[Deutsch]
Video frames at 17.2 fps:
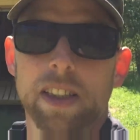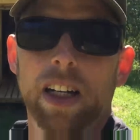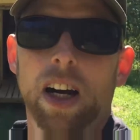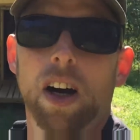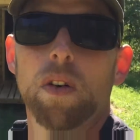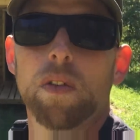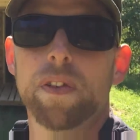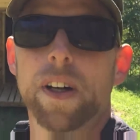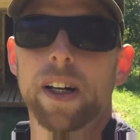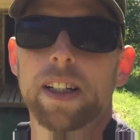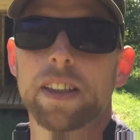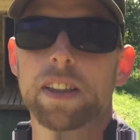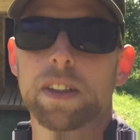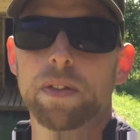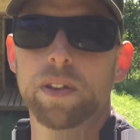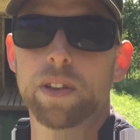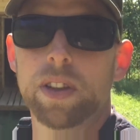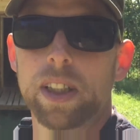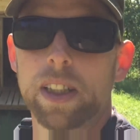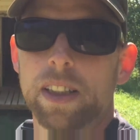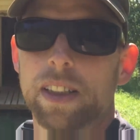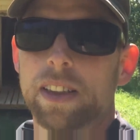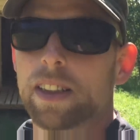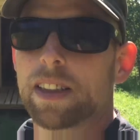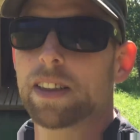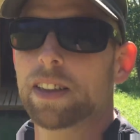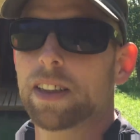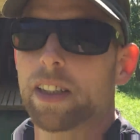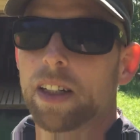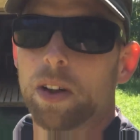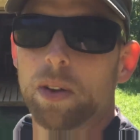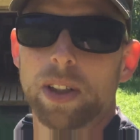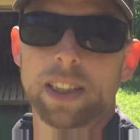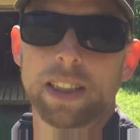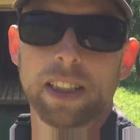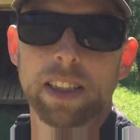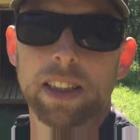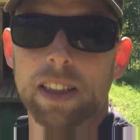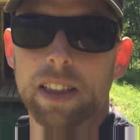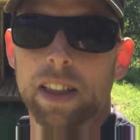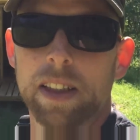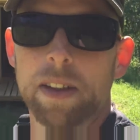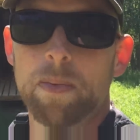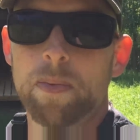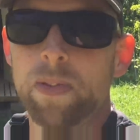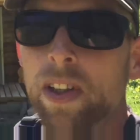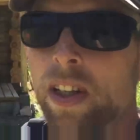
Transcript: sich aufhält, für den ist das genau das Richtige.